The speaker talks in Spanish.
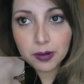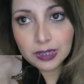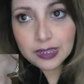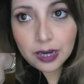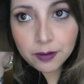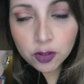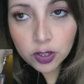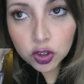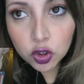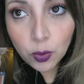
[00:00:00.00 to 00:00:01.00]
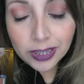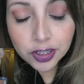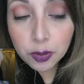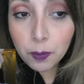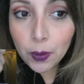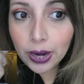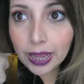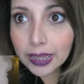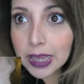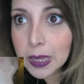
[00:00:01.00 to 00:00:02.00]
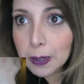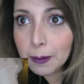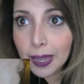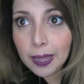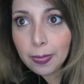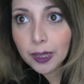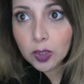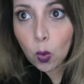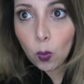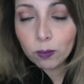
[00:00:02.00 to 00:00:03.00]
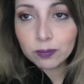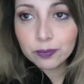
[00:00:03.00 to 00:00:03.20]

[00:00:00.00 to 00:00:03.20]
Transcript: Van a estar viendo el swatch por aquí, al ladito.